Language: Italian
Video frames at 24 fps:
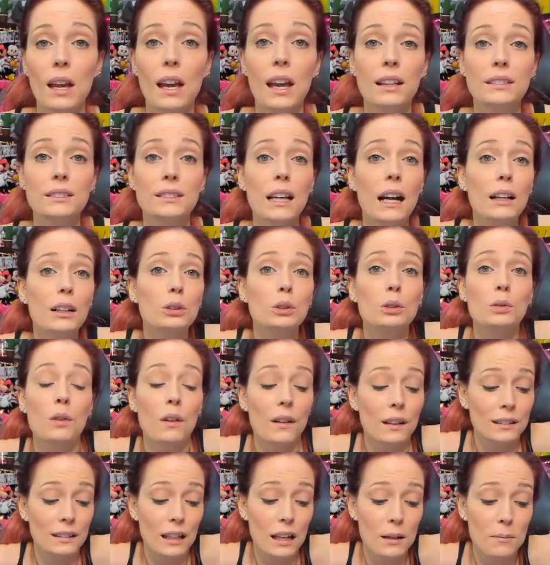eh Zacco doveva
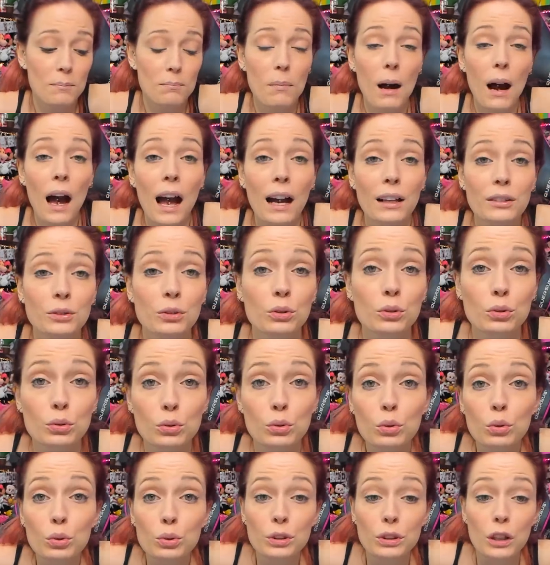andare in bagno
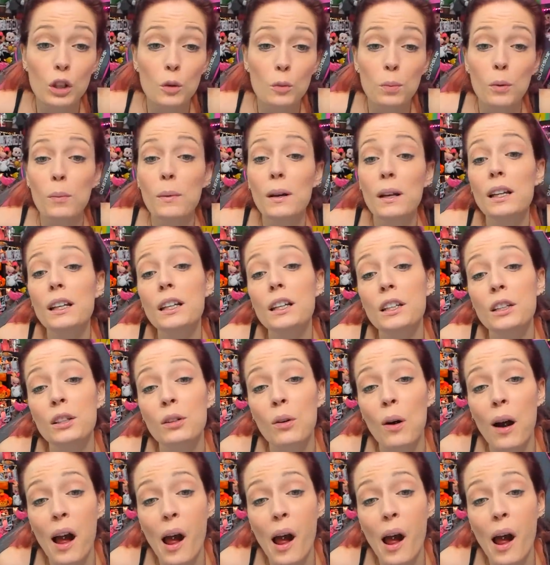scusalo poverino